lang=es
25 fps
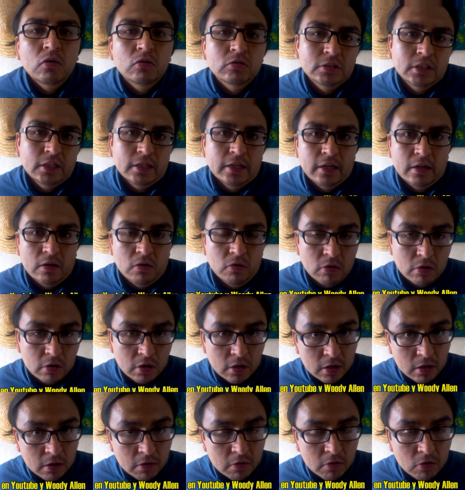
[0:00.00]
cosa que no
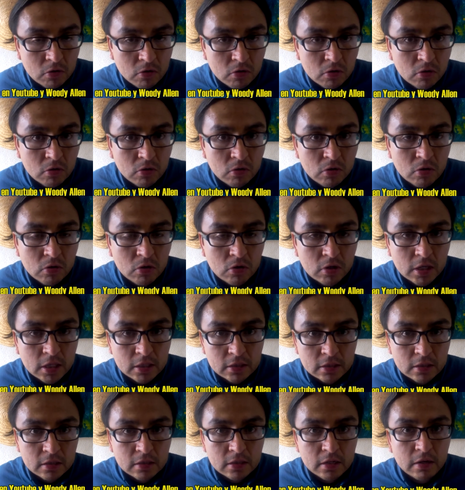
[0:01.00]
creo
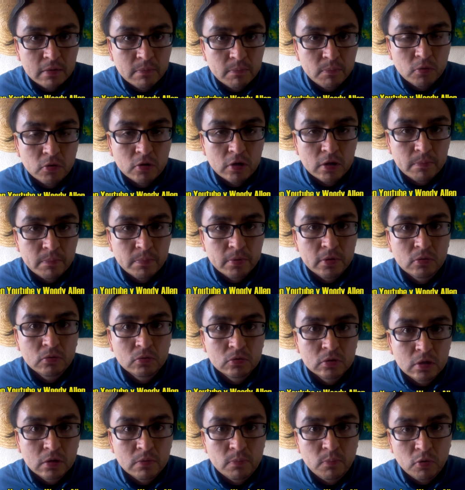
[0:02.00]
que tendrían por qué
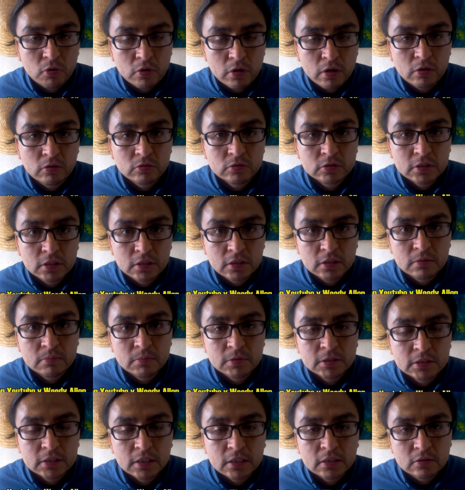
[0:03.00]
preguntar porque ellos tienen
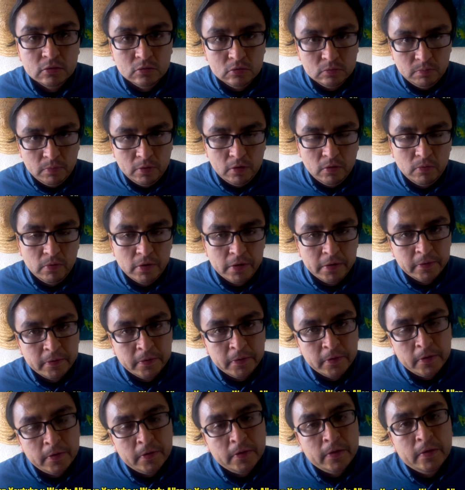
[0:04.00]
mis datos, pero bueno.
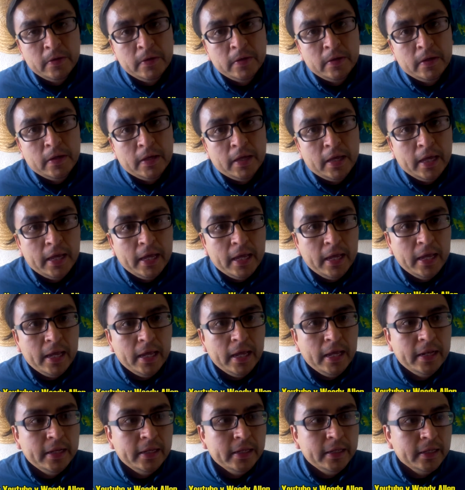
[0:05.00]

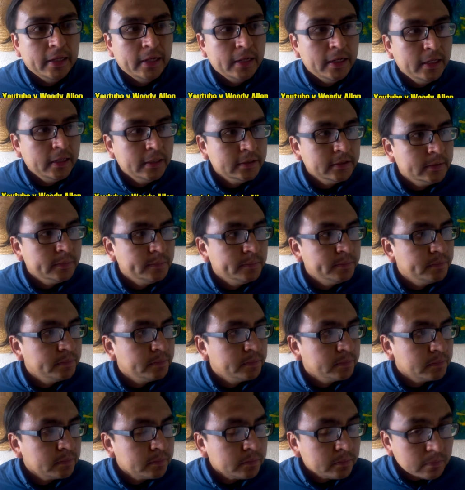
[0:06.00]
En inglés
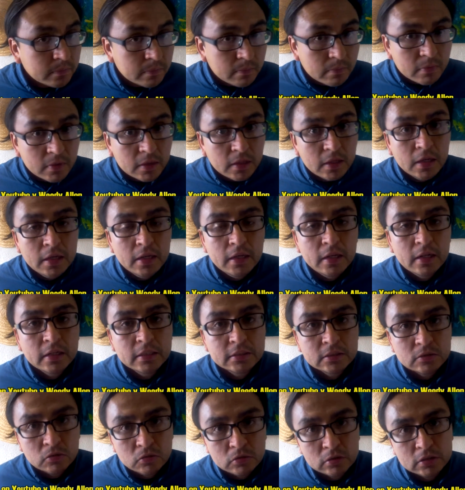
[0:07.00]
y
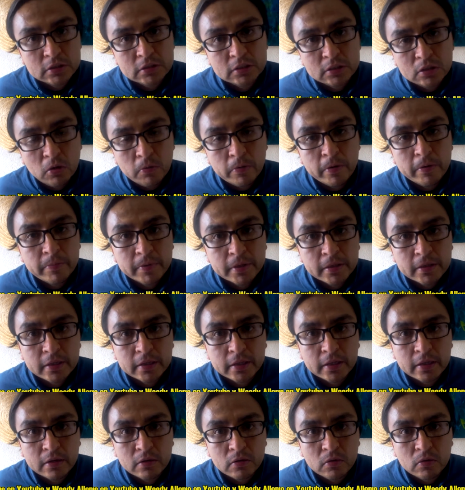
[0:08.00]
les contesté
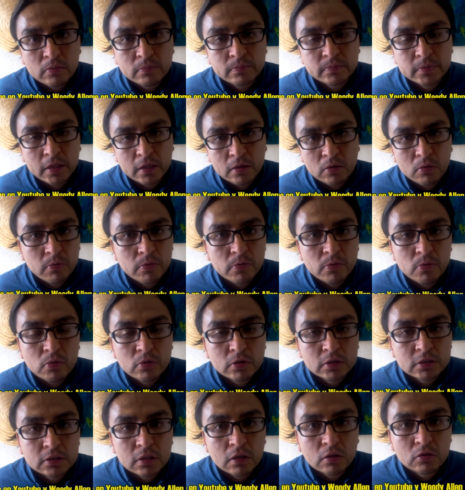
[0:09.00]
obviamente que no, que no vivo
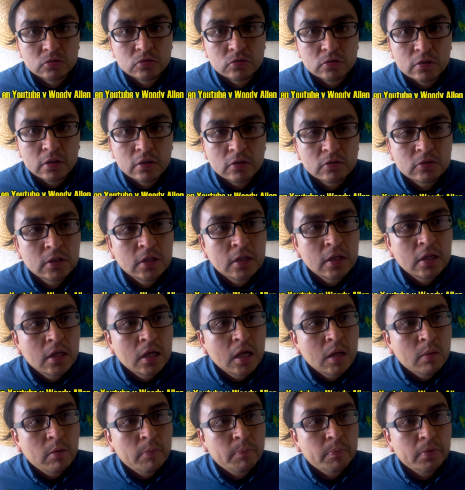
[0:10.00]
en Estados Unidos.
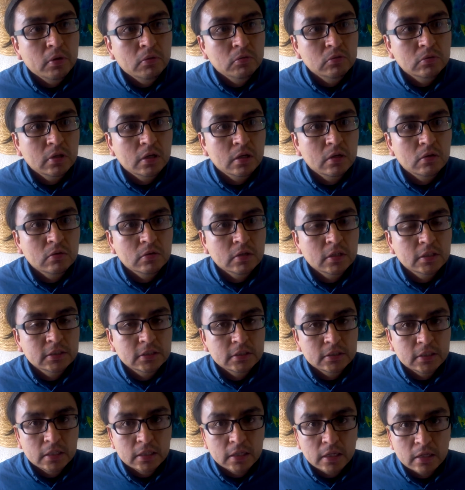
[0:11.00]
Me preguntaron que
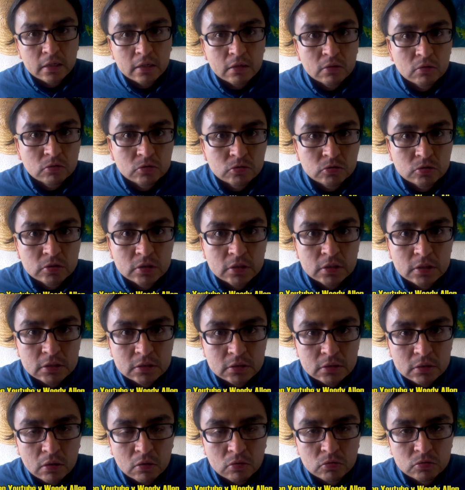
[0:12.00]
si tenía negocios en
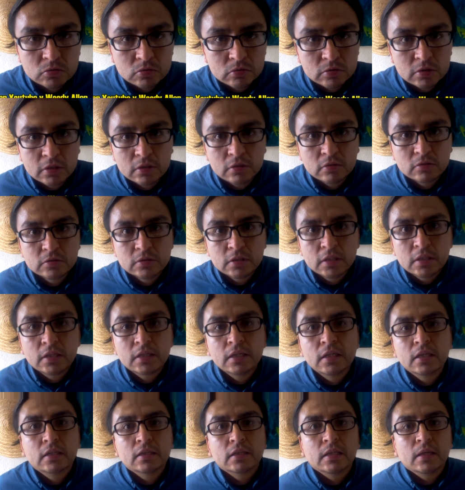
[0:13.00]
Estados Unidos,
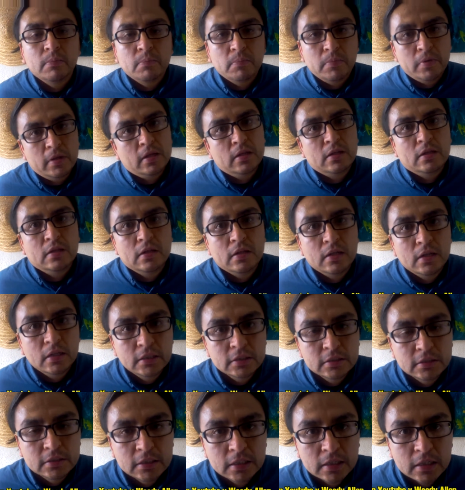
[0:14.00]
también
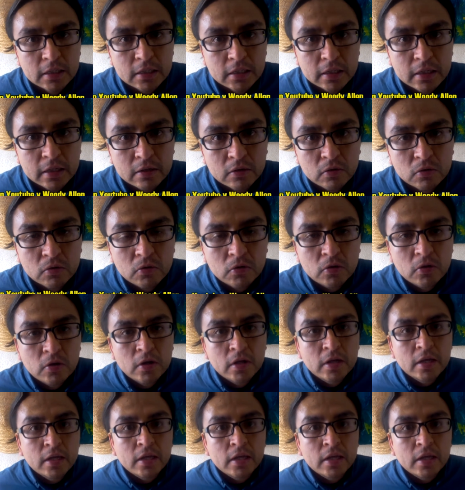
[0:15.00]
les dije que no.